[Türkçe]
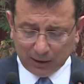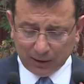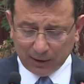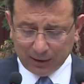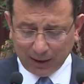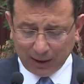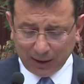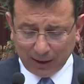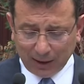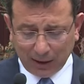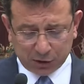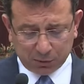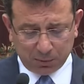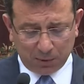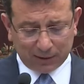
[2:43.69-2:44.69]
e, yaralar
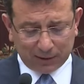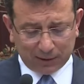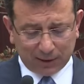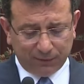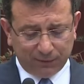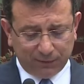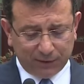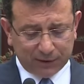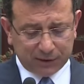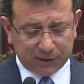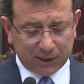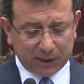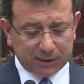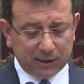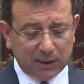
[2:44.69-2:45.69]
açmaktadır ve
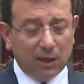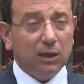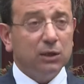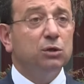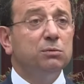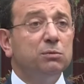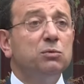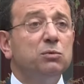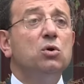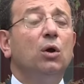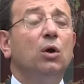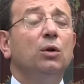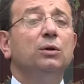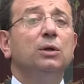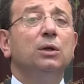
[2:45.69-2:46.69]
86
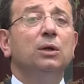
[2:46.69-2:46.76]
milyon